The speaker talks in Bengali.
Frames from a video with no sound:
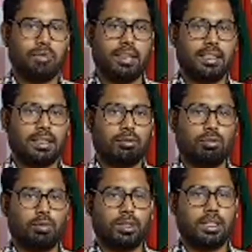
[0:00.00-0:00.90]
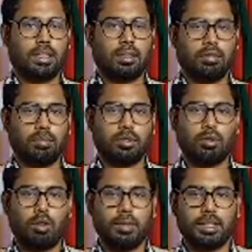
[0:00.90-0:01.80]
এটা করব কি না করবো তো
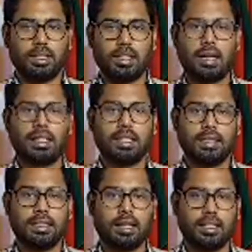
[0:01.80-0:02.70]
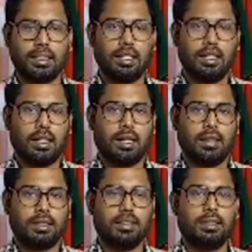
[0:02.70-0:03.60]
হবে কি না লাগে কি না
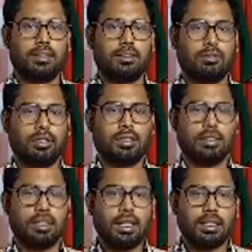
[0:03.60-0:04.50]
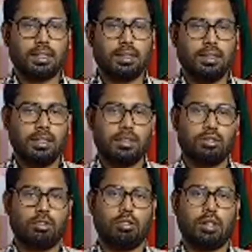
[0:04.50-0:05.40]
এটা নিয়ে একটা কোয়েশ্চেন থাকে
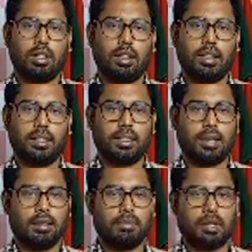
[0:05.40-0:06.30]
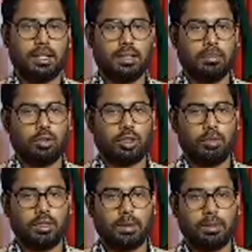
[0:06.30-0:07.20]
সো এটা এটা
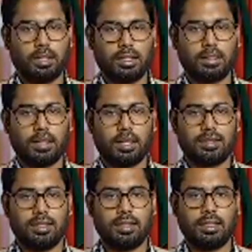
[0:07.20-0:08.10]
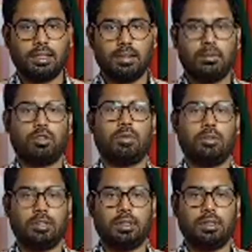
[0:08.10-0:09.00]
মোটামুটি আপনারা আজকে থেকে
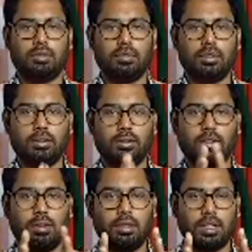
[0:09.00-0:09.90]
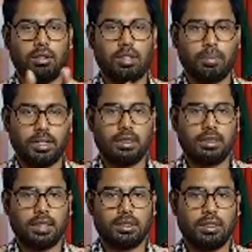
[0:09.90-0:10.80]
মোটামুটি একটু একটুই হলো ধারণা পেলেন
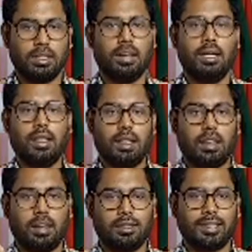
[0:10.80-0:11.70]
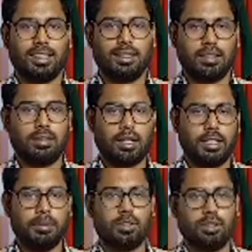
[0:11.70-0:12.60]
যে আসলে চায়নার
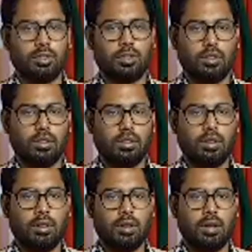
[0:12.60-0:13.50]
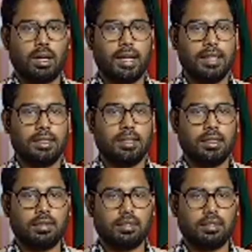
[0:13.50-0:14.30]
অ্যাডমিশনের জন্য আইএলটিএস